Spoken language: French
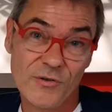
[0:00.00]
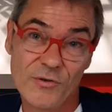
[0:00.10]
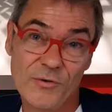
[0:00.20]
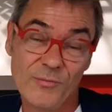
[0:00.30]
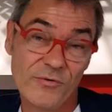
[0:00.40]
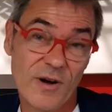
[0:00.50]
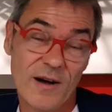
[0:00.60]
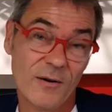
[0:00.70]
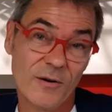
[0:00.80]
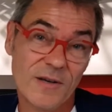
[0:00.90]
de
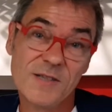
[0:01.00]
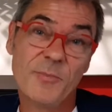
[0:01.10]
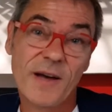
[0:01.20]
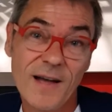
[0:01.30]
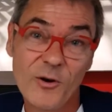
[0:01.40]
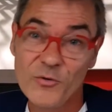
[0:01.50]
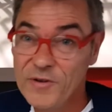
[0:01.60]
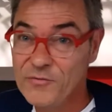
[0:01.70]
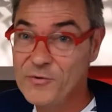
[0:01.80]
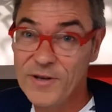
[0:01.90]
pouvoir espérer un
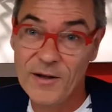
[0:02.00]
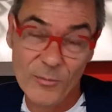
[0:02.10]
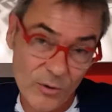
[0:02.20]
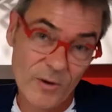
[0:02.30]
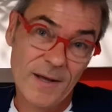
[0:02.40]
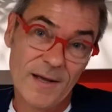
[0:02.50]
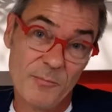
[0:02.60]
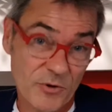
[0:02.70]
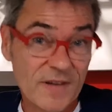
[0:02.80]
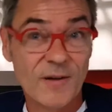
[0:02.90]
rendez-vous ultérieurement et
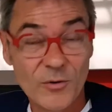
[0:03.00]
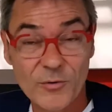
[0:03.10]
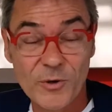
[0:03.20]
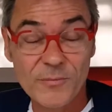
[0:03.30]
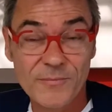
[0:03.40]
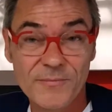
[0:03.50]
peut-être un recrutement.